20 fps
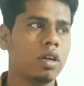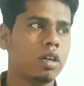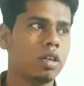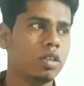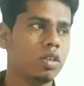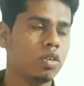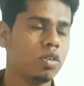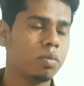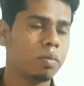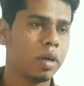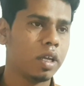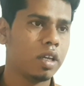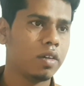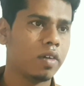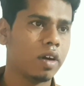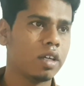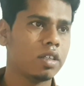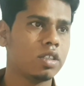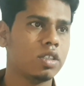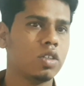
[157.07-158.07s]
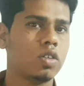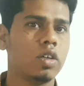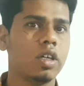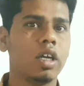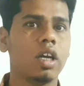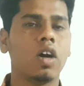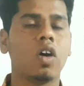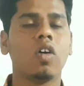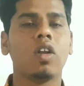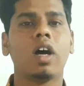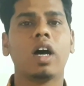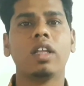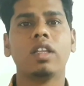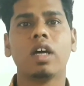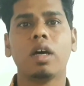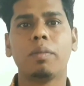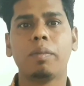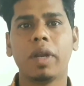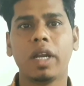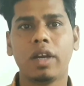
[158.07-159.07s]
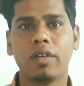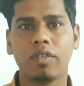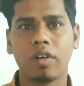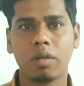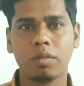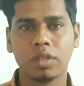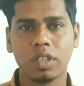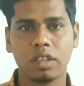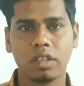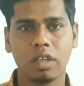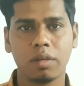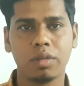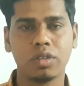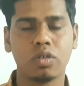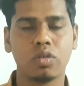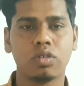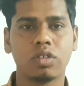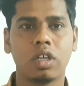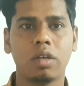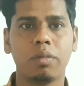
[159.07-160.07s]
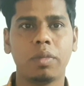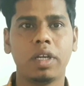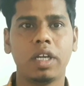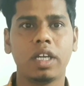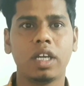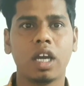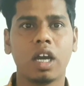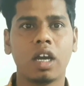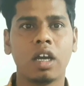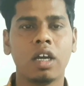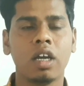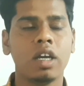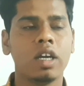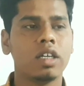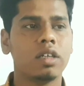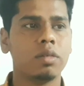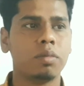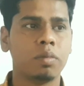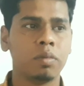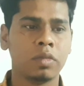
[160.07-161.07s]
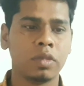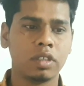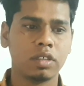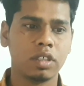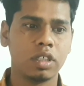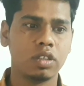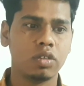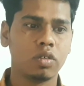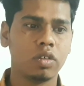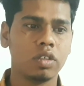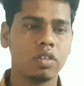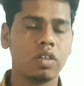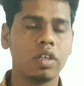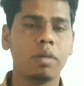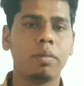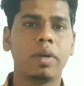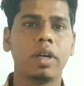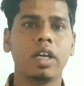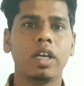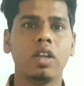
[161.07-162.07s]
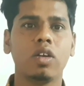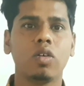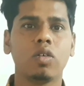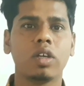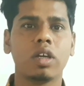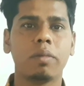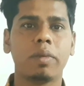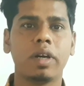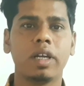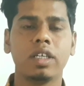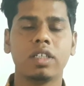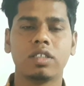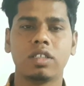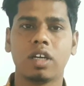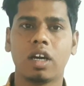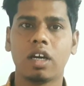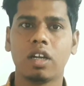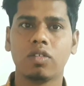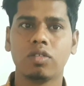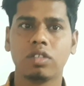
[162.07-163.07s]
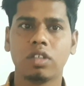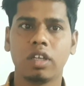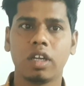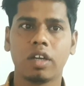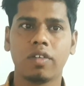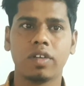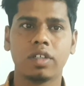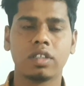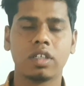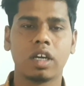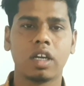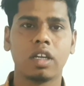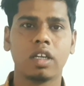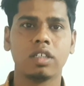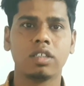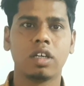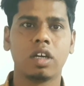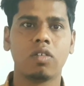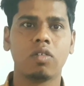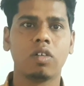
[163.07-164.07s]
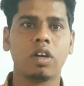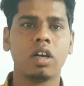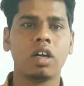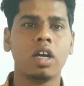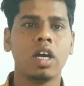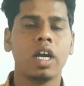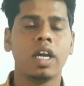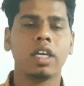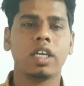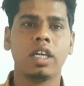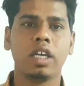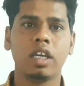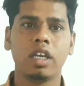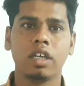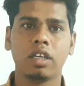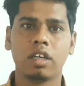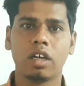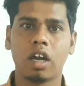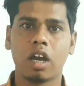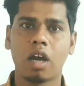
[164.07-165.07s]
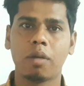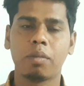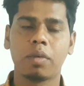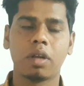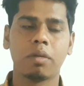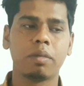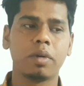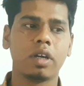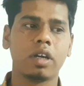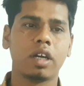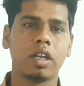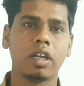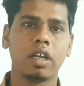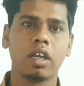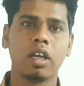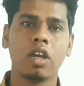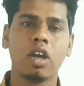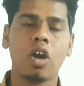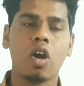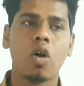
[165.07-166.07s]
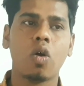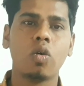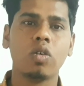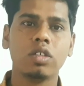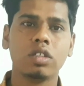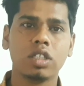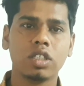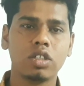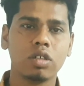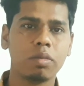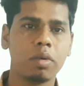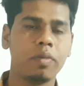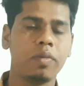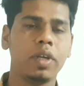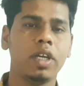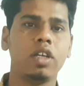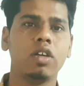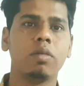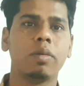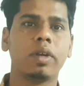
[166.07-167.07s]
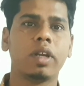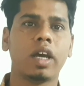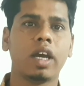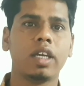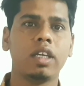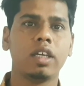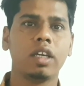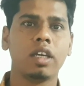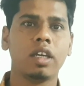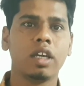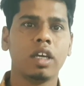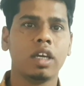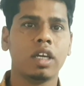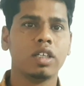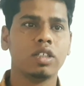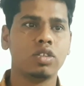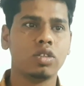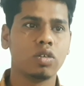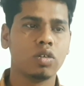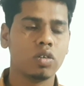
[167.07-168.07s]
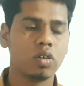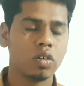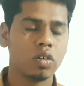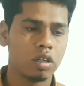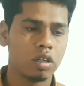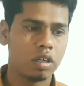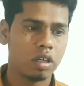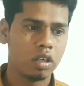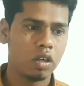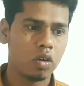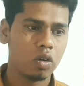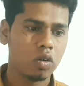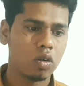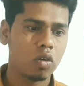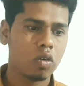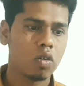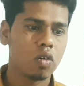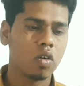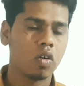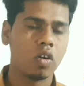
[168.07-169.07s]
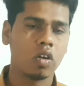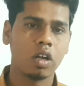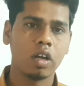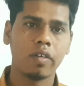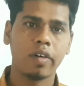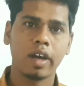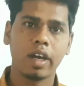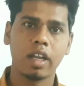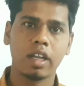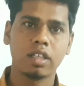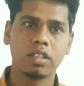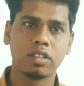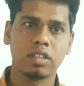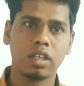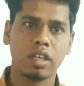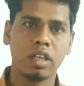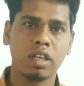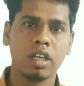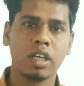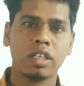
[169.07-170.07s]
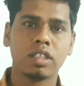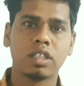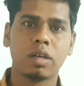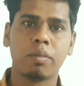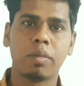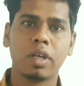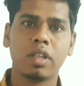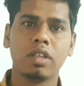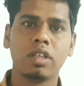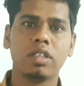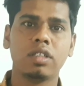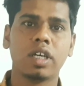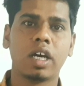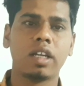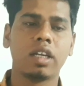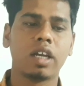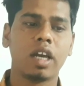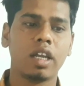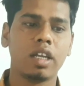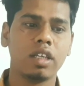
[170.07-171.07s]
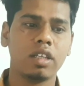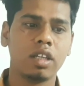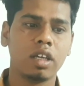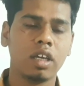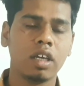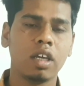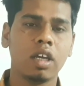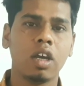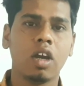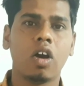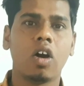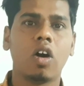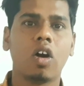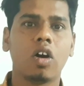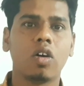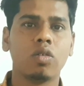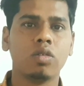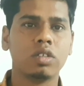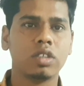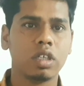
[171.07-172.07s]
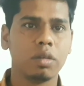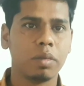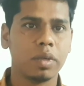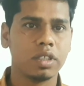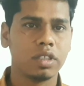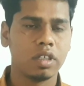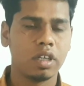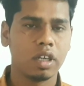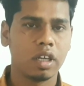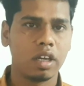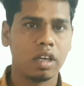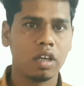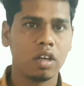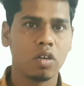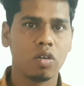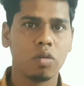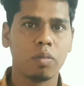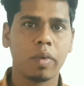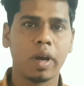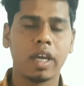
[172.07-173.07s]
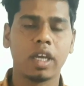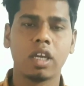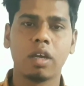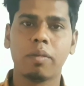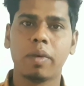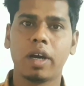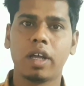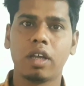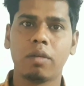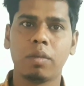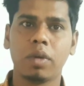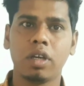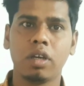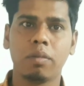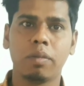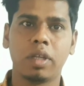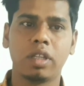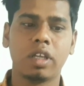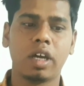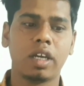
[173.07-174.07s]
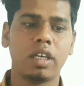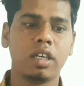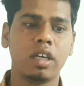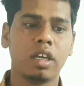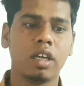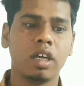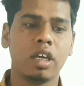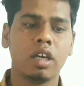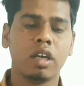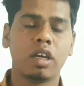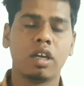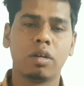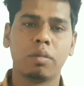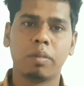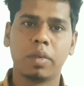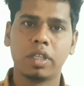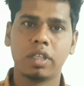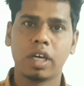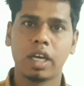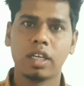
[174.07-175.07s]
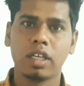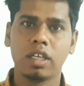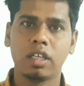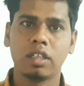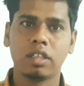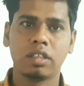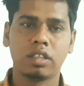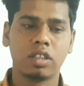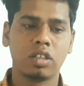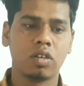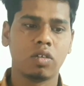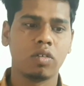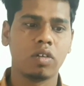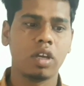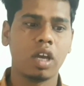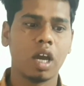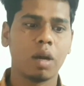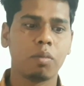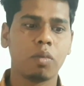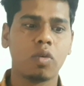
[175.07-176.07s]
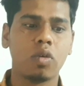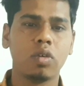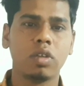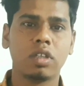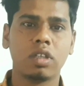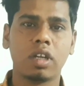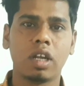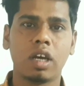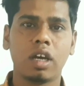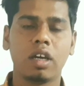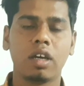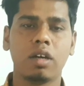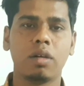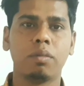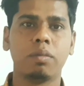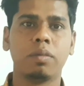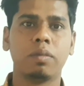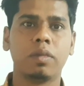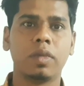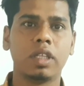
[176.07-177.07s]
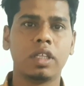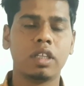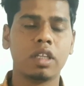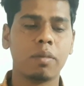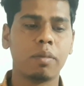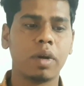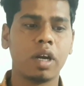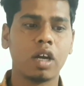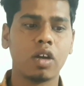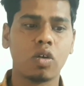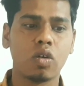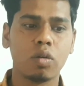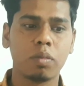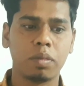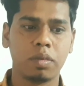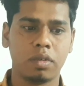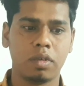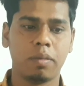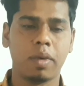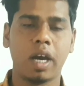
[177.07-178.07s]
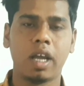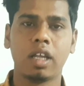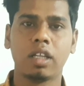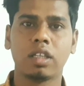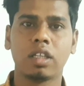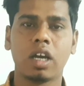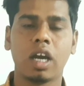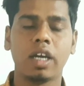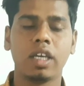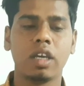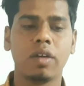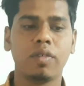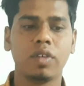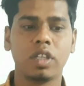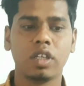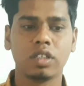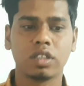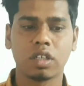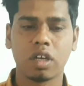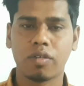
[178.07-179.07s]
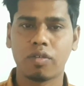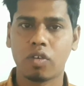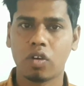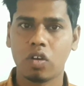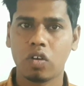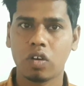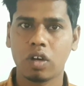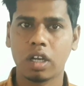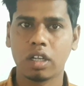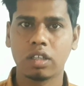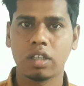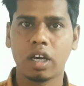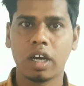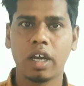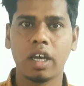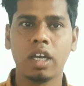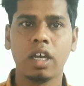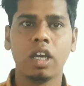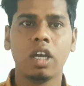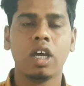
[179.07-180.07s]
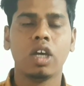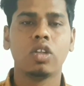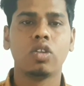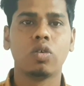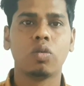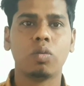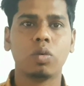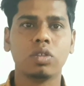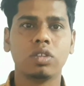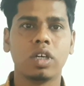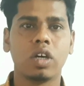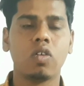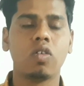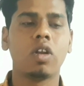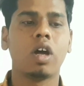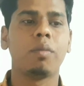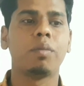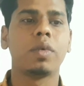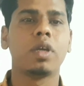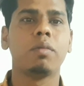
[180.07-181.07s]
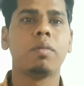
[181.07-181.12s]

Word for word: यूट्यूब परिवार से जुड़े और अदर प्लेटफॉर्म जितने भी सोशल मीडिया से जुड़े जुड़े बड़े लोग या बड़े स्टार उनसे रिक्वेस्ट करना चाहूँगा कि आप कृपा करके उन चीज़ों पर वीडियो बनाइए जो लोगों को कोरोना वायरस से संबंधित जानकारी दे और उनसे बचने के उपाय के बारे में बताइए बताइए क्योंकि आपको इतना इतना बड़ा ग्रुप भारत का या विदेश पॉइंट्स का फॉलो करता है तो वो ज़रूर आपकी